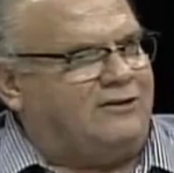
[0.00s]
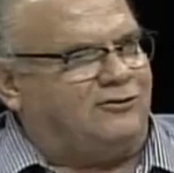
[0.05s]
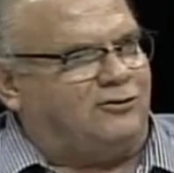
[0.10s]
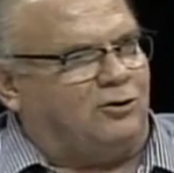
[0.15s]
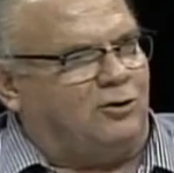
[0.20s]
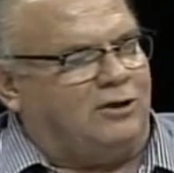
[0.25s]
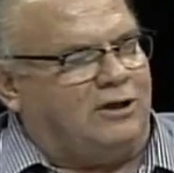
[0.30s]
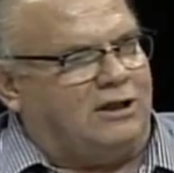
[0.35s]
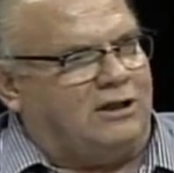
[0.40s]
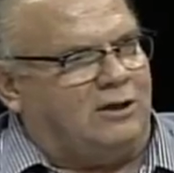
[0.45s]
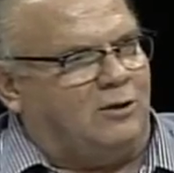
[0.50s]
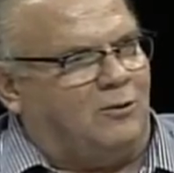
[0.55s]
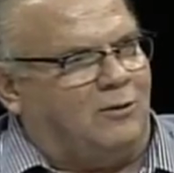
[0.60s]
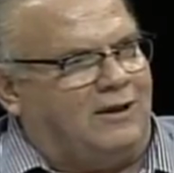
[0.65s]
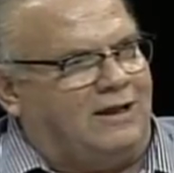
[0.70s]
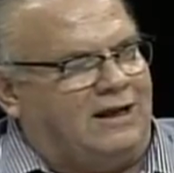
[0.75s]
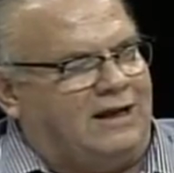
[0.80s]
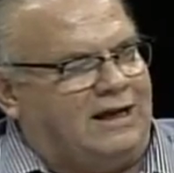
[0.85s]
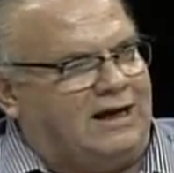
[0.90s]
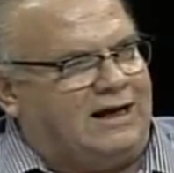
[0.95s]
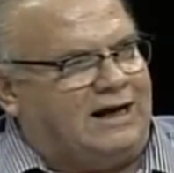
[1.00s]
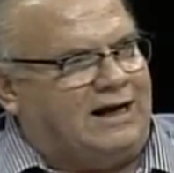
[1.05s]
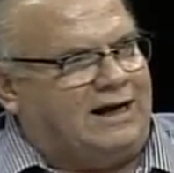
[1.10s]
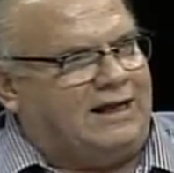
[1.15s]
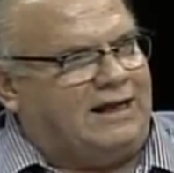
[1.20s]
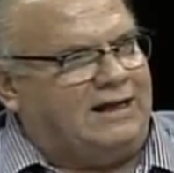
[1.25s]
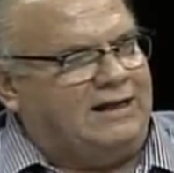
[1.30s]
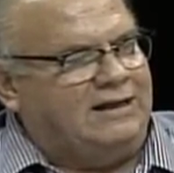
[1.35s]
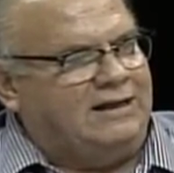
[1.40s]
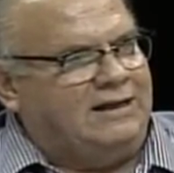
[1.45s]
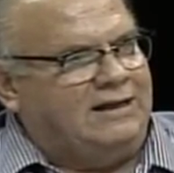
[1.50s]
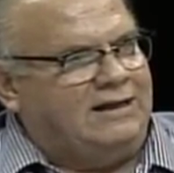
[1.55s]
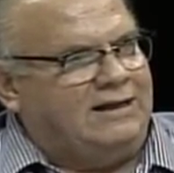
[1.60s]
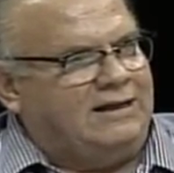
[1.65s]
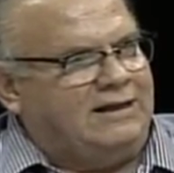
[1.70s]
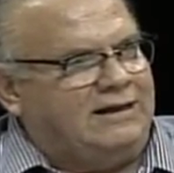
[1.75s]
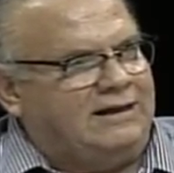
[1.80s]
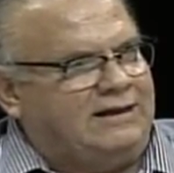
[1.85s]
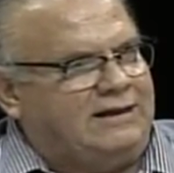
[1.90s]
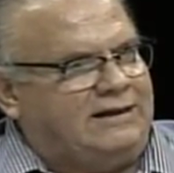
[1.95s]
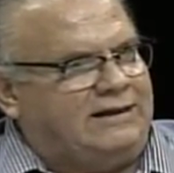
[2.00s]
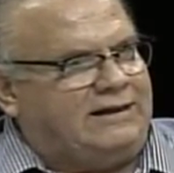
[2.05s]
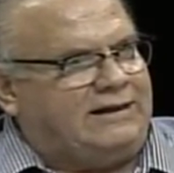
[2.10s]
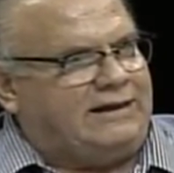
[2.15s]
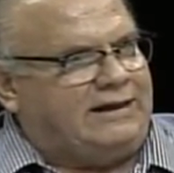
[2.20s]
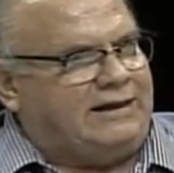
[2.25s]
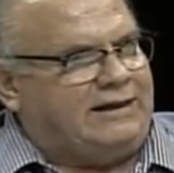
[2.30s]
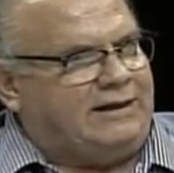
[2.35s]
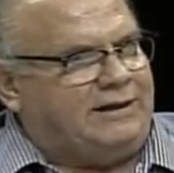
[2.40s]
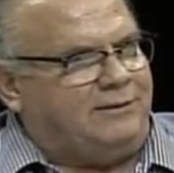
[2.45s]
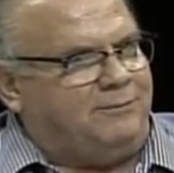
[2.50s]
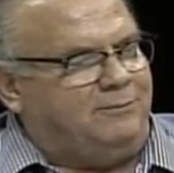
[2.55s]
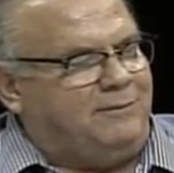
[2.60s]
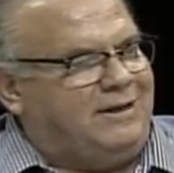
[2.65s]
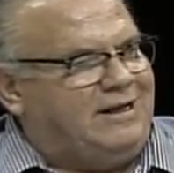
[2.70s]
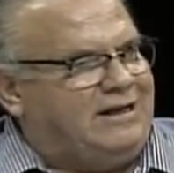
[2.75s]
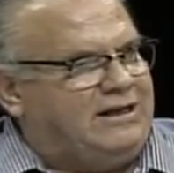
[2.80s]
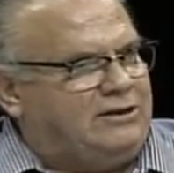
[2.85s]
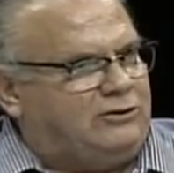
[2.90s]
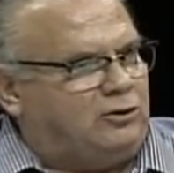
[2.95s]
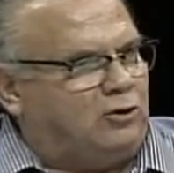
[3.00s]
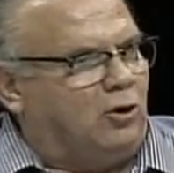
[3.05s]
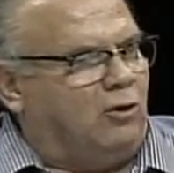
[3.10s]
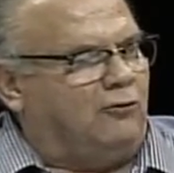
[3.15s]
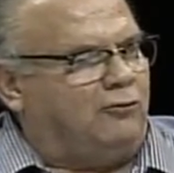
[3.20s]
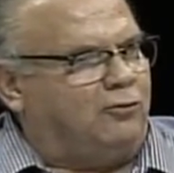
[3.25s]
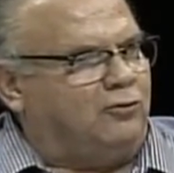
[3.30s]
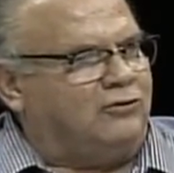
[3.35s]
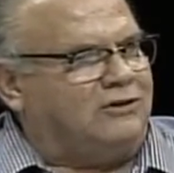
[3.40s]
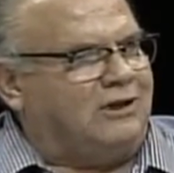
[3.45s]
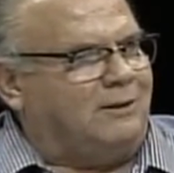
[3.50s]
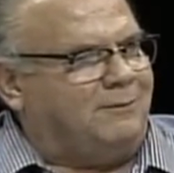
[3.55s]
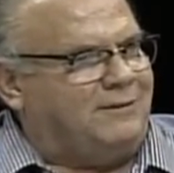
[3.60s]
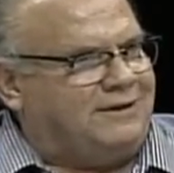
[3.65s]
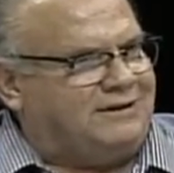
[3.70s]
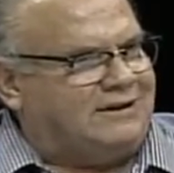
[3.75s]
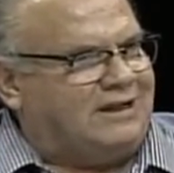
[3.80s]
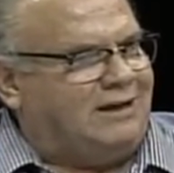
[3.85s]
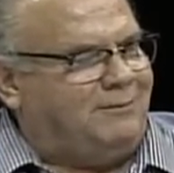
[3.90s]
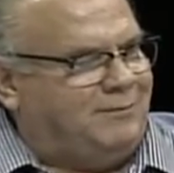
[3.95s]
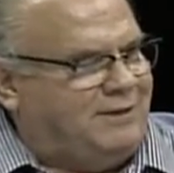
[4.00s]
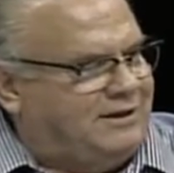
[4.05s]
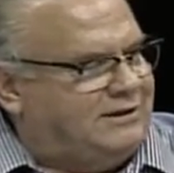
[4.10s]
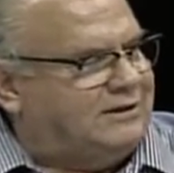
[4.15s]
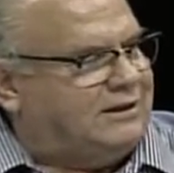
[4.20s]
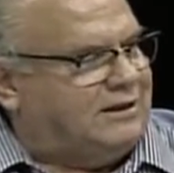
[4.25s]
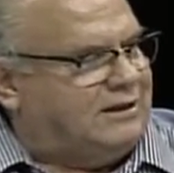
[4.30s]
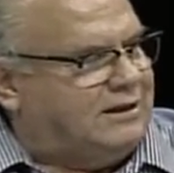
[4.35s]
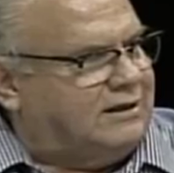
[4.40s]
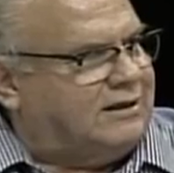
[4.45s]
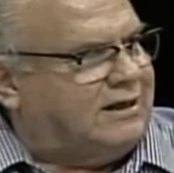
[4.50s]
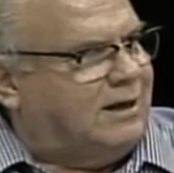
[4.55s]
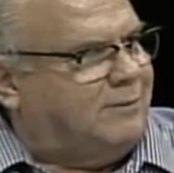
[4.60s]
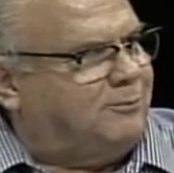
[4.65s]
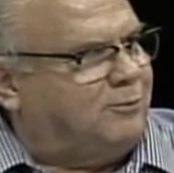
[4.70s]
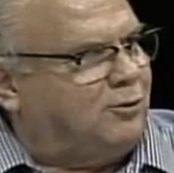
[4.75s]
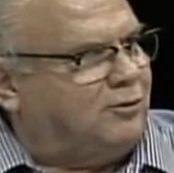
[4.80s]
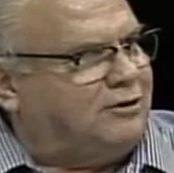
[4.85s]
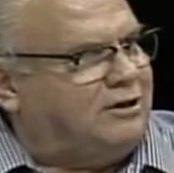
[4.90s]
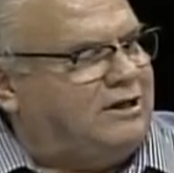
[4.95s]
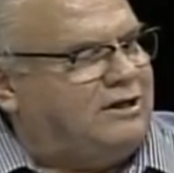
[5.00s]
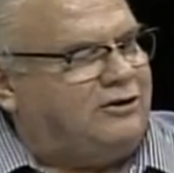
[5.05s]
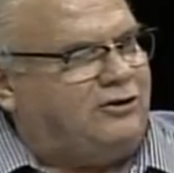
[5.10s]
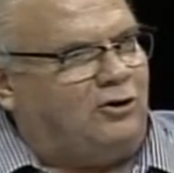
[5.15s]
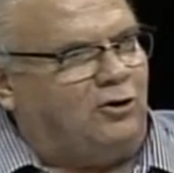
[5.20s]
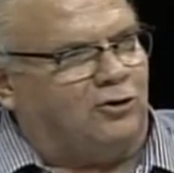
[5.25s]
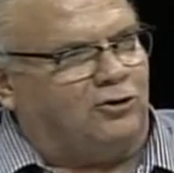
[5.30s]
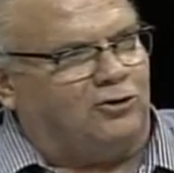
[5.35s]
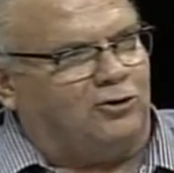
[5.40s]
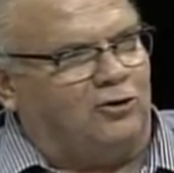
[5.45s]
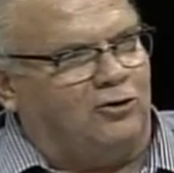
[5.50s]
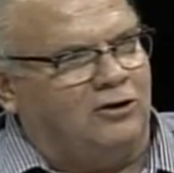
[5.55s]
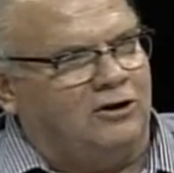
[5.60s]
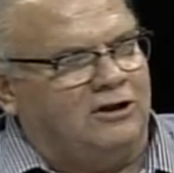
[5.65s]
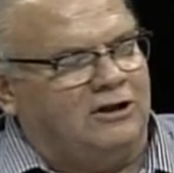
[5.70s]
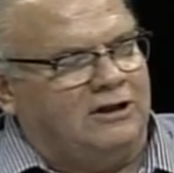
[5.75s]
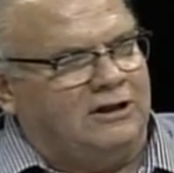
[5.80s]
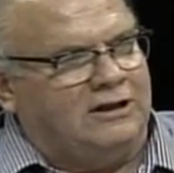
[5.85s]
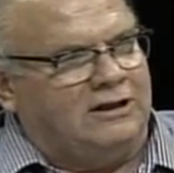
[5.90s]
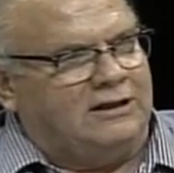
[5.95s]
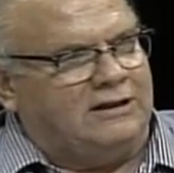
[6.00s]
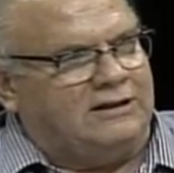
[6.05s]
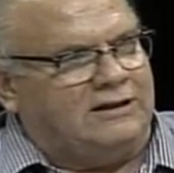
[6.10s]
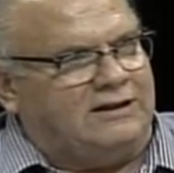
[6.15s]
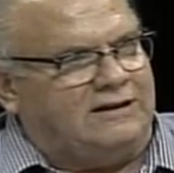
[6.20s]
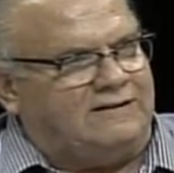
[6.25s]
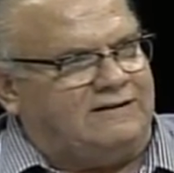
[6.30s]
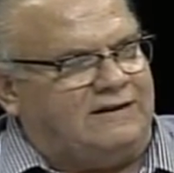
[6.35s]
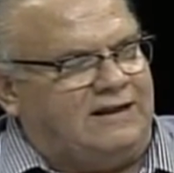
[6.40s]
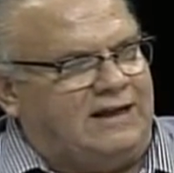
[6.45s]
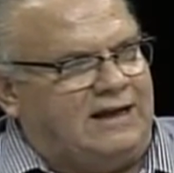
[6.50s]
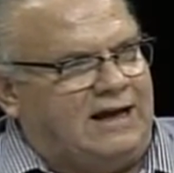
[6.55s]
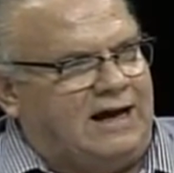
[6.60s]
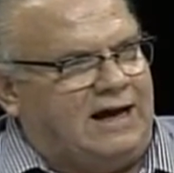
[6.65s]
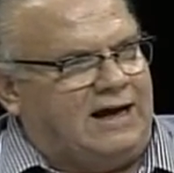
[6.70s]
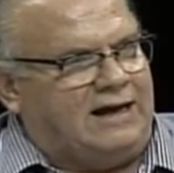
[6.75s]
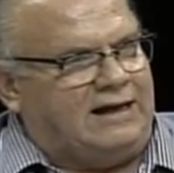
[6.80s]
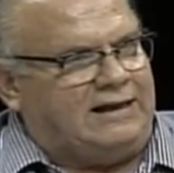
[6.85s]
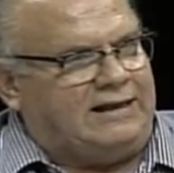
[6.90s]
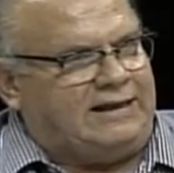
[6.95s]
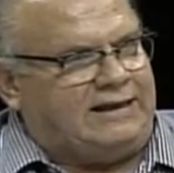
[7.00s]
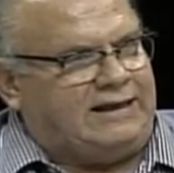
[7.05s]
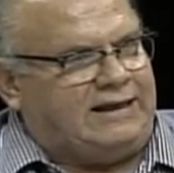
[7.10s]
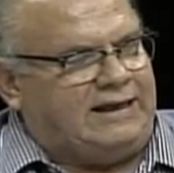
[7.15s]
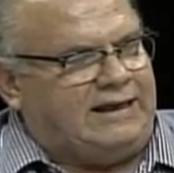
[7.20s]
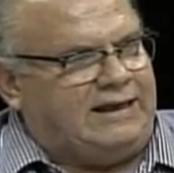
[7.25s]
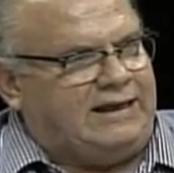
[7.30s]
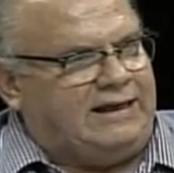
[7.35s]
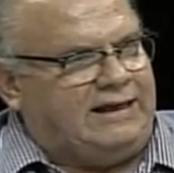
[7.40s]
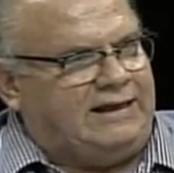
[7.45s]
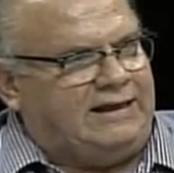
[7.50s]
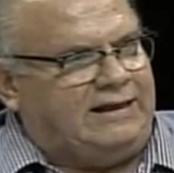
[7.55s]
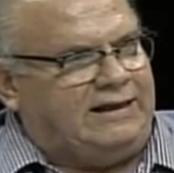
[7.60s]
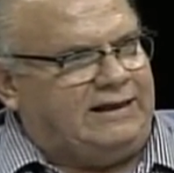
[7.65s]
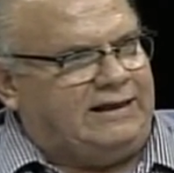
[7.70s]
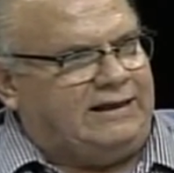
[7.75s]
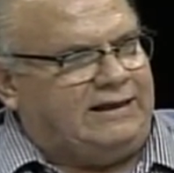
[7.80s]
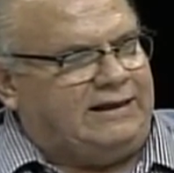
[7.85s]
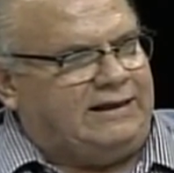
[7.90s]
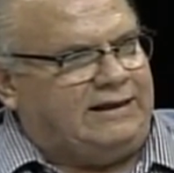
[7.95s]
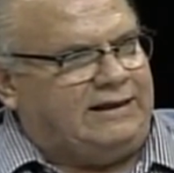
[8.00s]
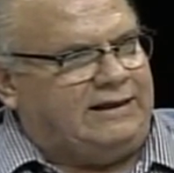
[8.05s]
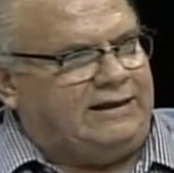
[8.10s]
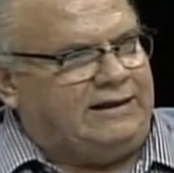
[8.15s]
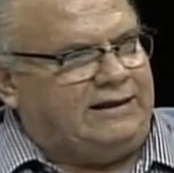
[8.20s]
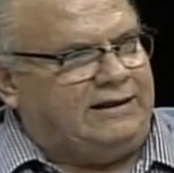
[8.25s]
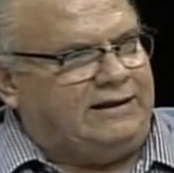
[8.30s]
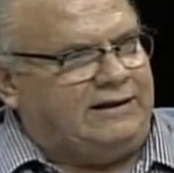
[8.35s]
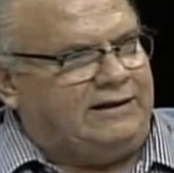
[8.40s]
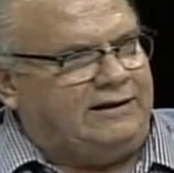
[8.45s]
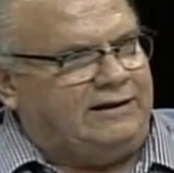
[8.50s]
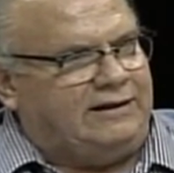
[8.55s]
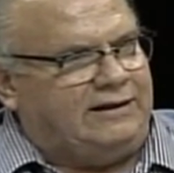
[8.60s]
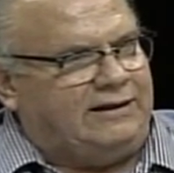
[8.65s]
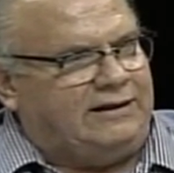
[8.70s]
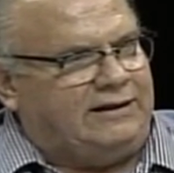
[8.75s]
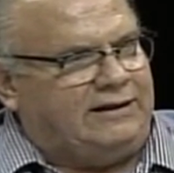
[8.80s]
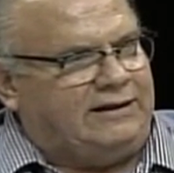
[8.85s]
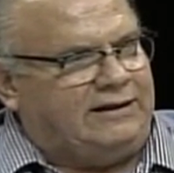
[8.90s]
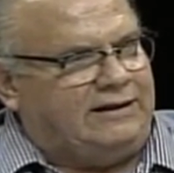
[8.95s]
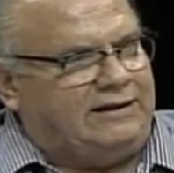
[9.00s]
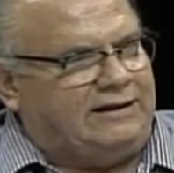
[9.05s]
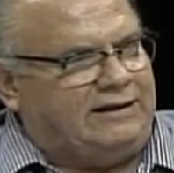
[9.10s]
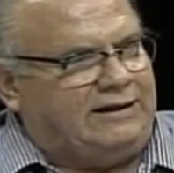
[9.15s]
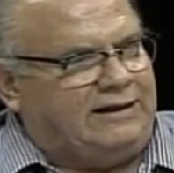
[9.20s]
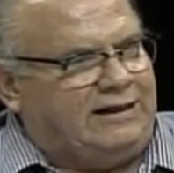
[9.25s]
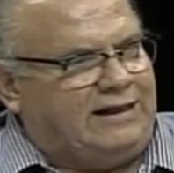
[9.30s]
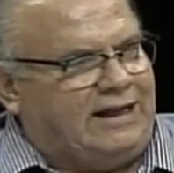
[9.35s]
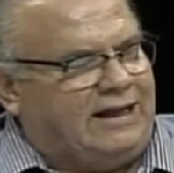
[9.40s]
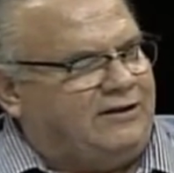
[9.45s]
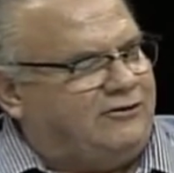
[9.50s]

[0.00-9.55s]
historia de Guadalajara, que militó fundamentalmente en el campo religioso, decía que eh, la